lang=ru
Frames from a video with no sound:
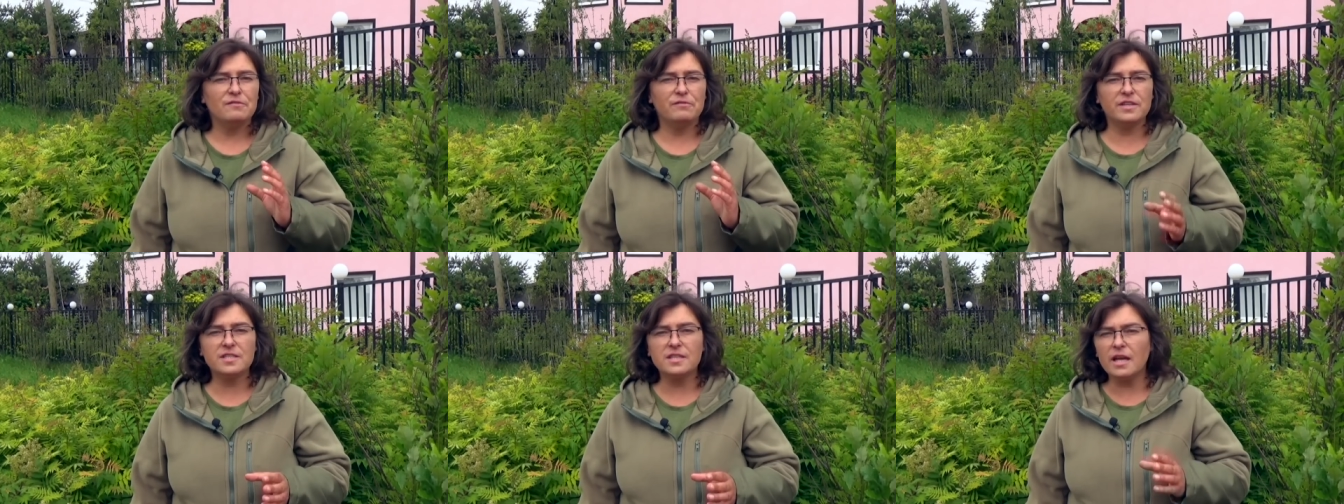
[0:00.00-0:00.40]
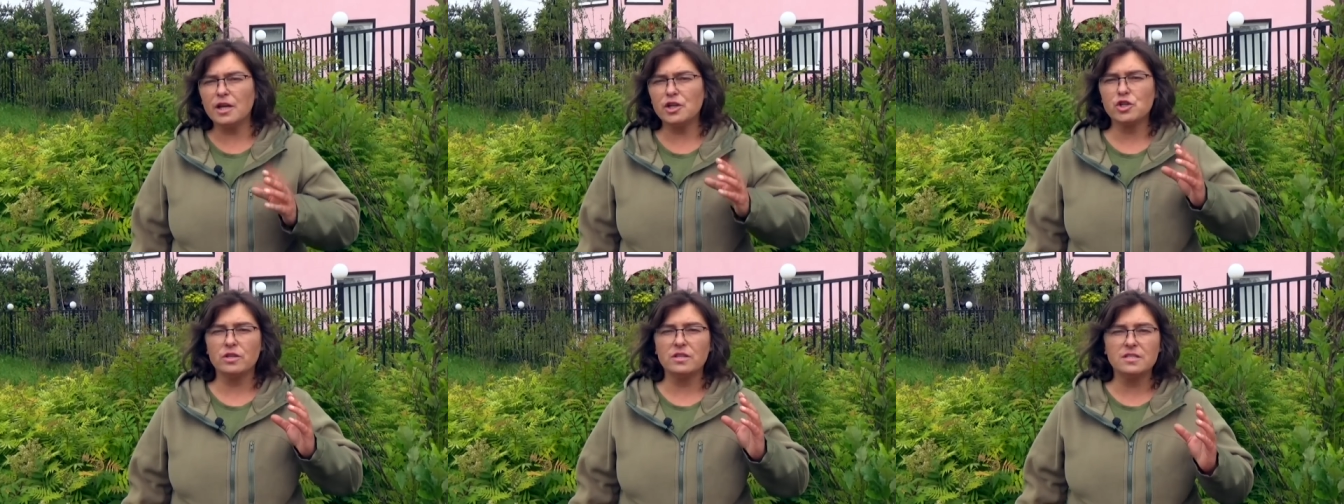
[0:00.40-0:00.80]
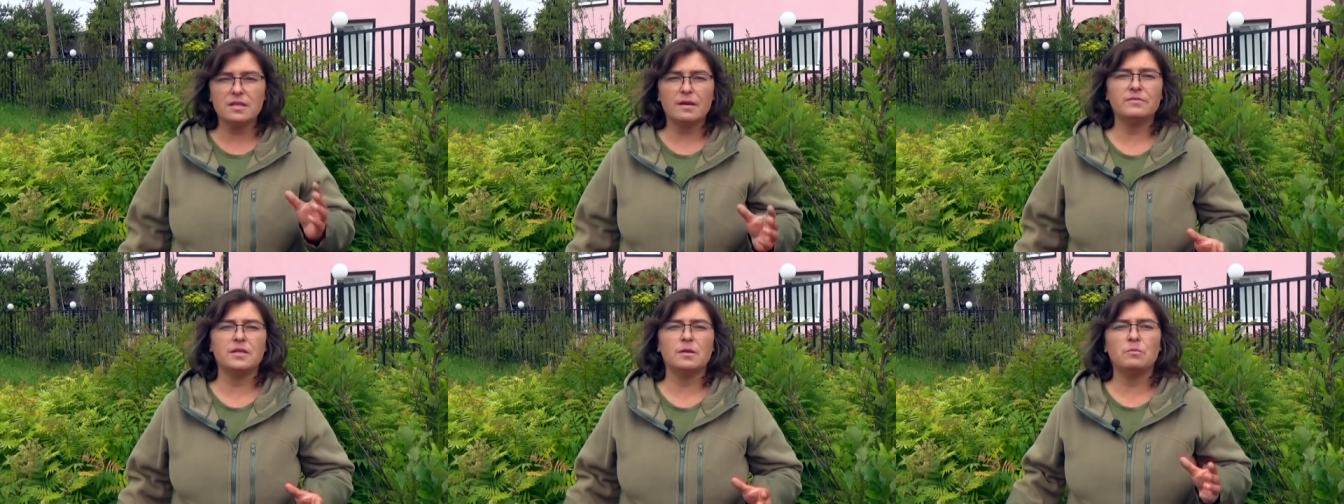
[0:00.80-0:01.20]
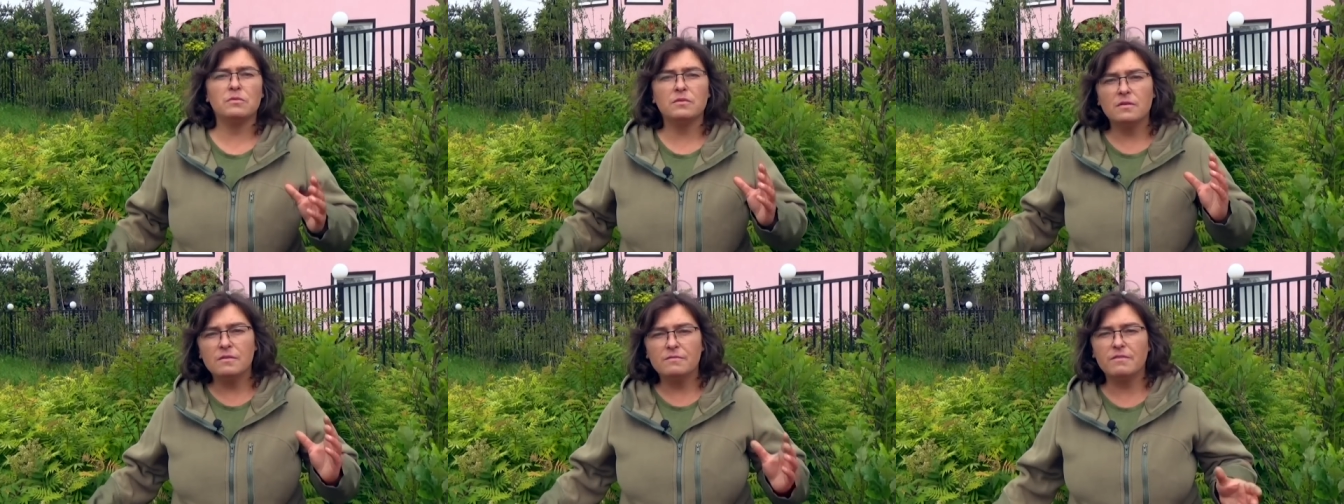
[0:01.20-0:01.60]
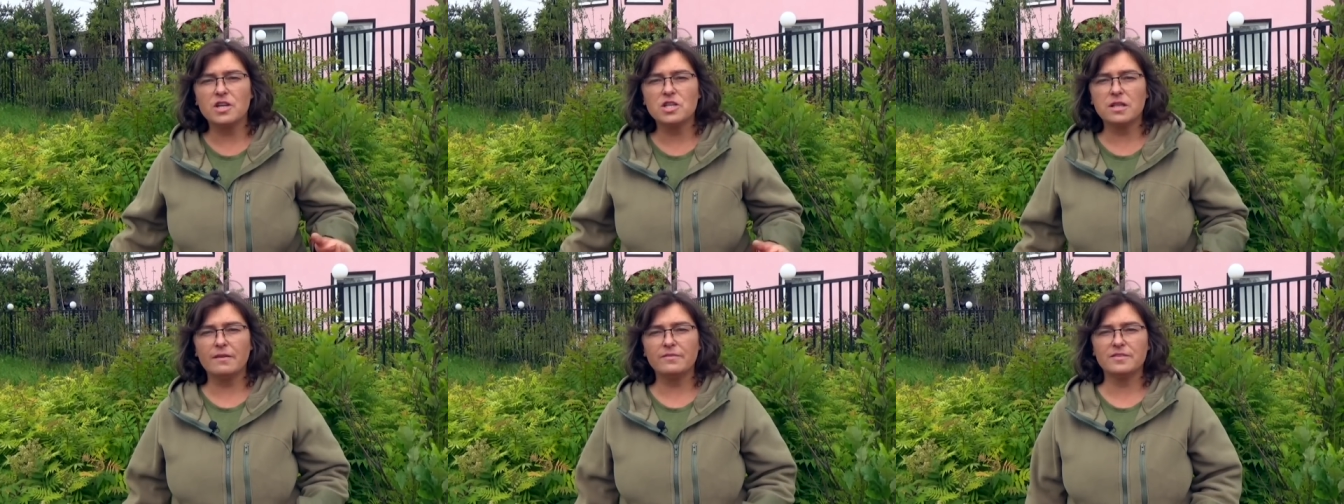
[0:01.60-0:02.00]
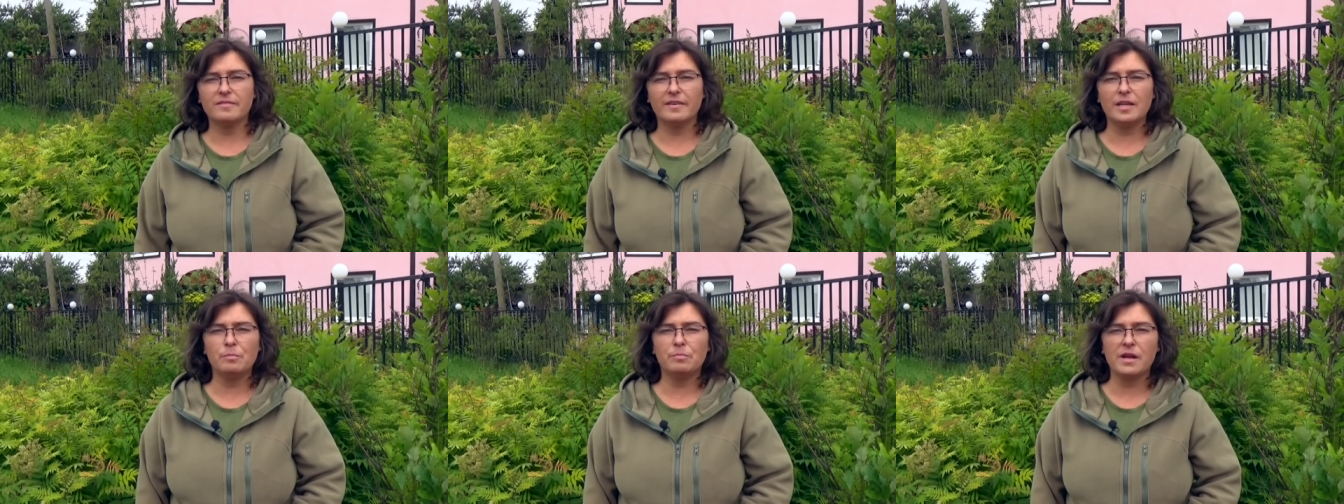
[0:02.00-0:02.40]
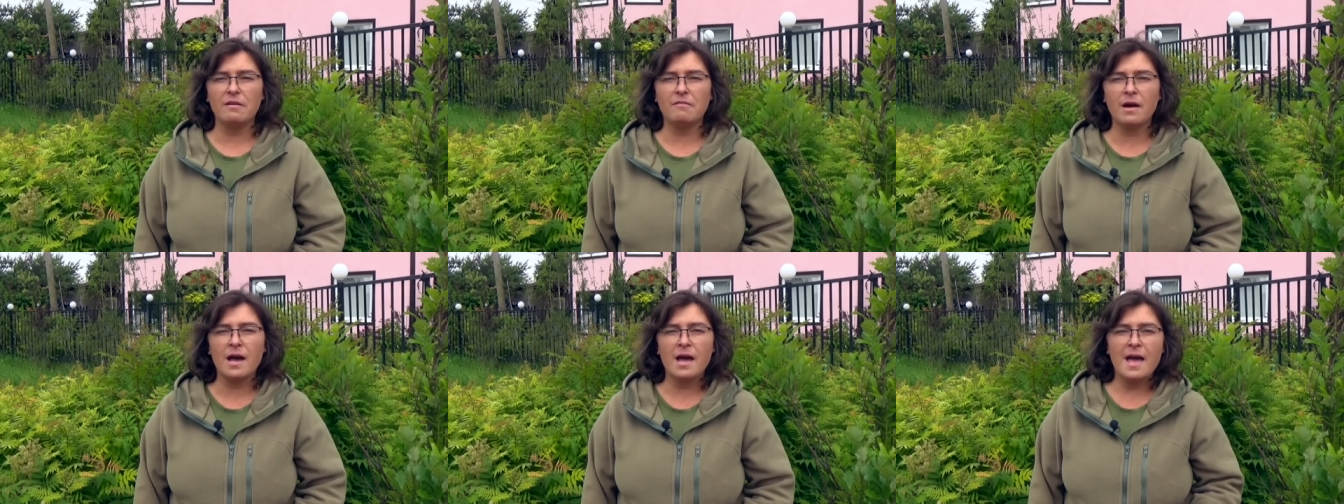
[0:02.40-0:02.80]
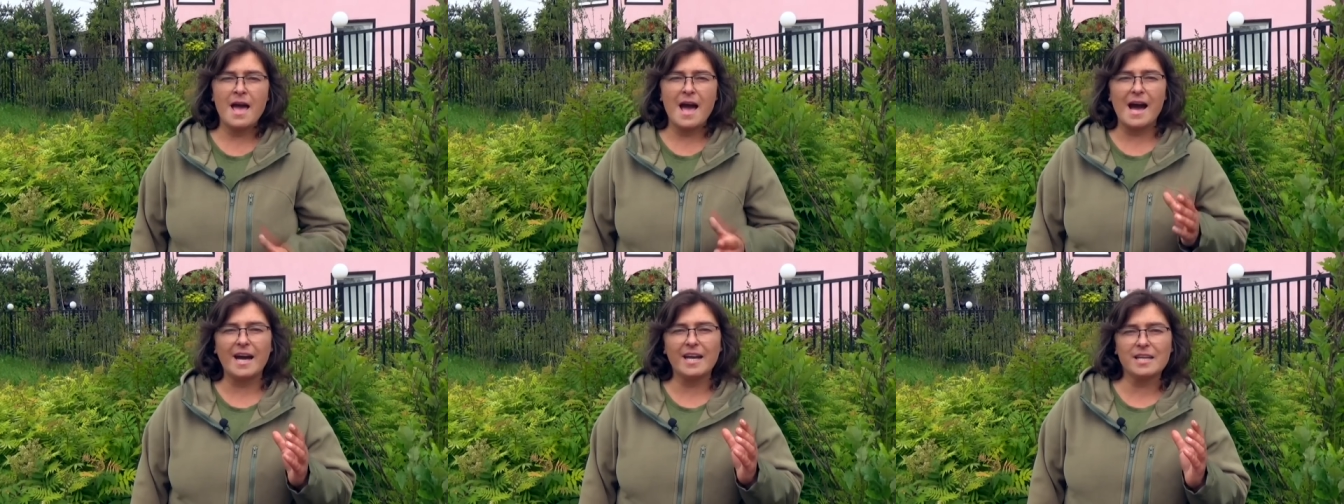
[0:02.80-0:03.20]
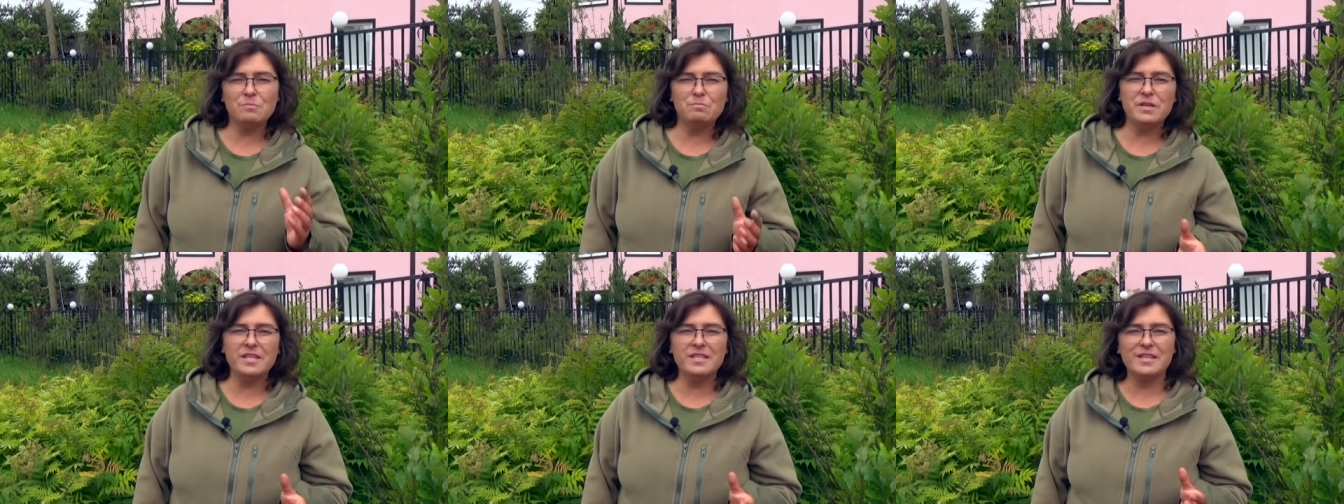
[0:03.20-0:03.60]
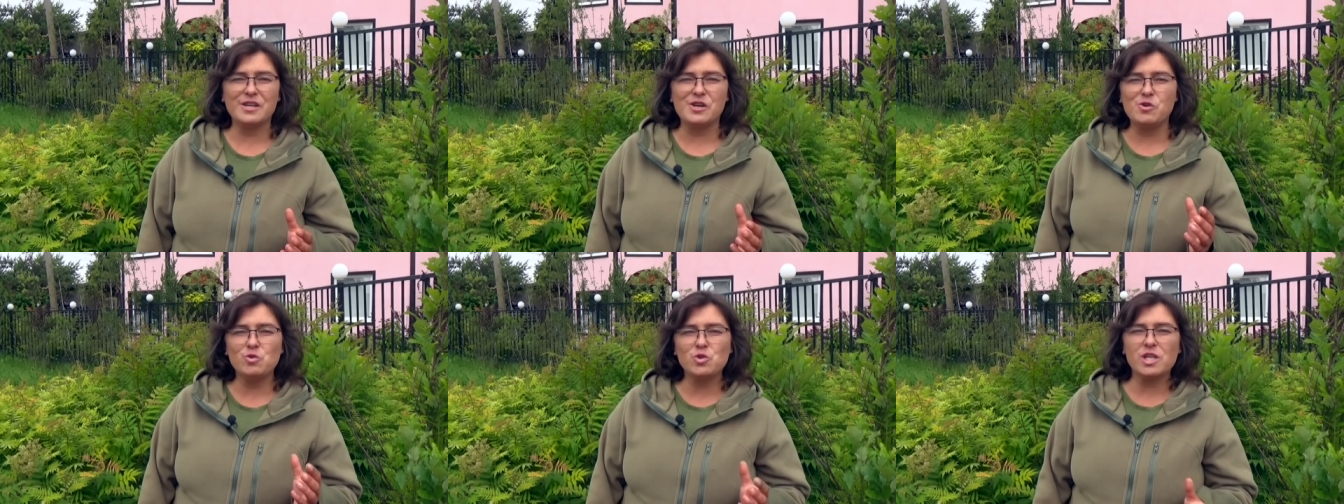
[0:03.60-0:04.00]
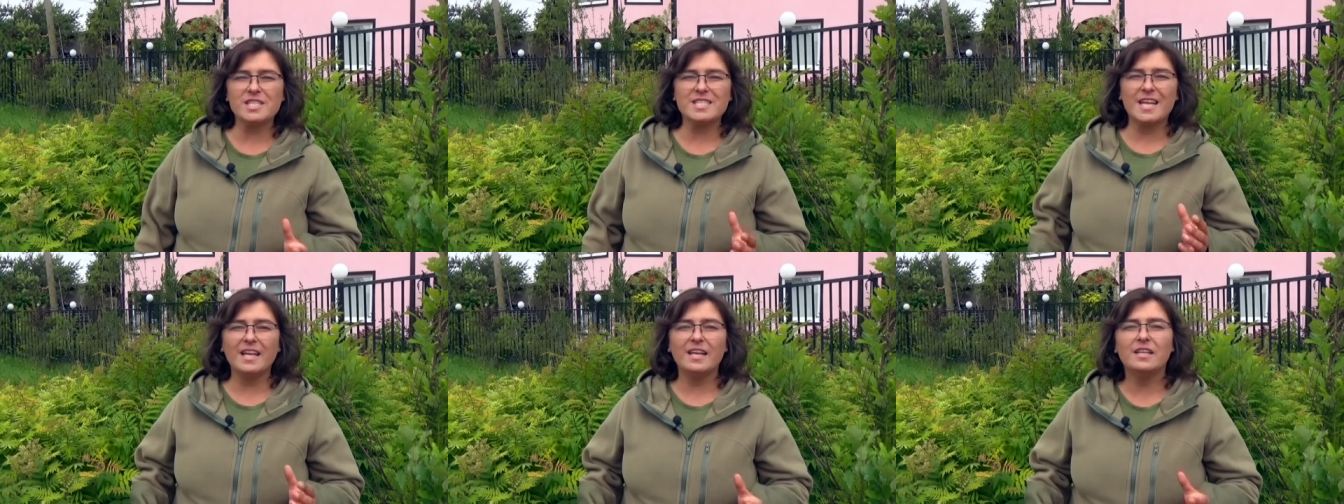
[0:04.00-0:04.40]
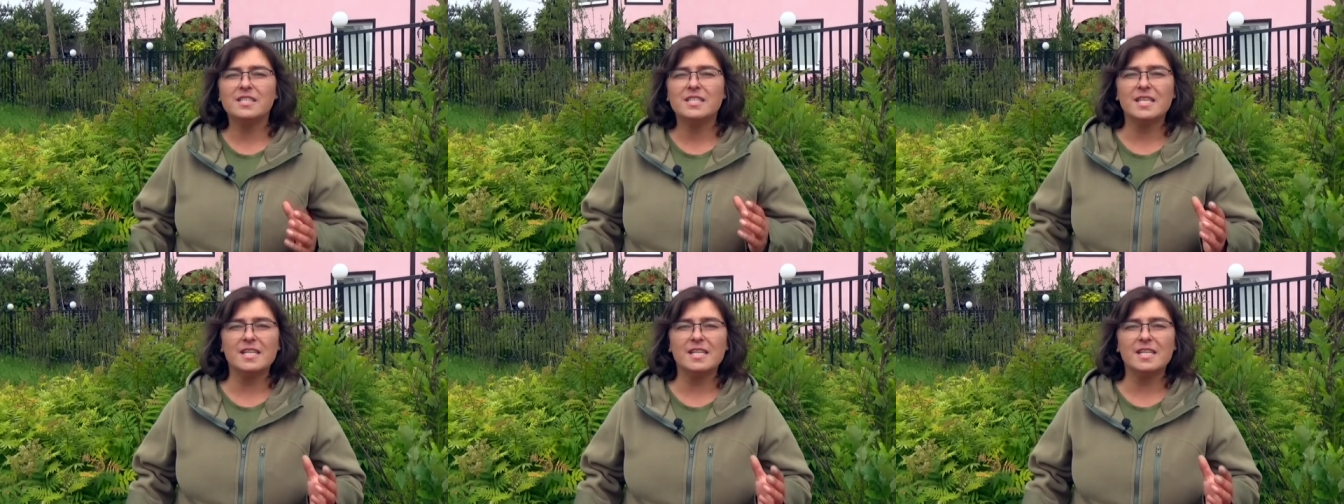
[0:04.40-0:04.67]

весна еще не совсем вошла в свои права, а рябинник уже стоял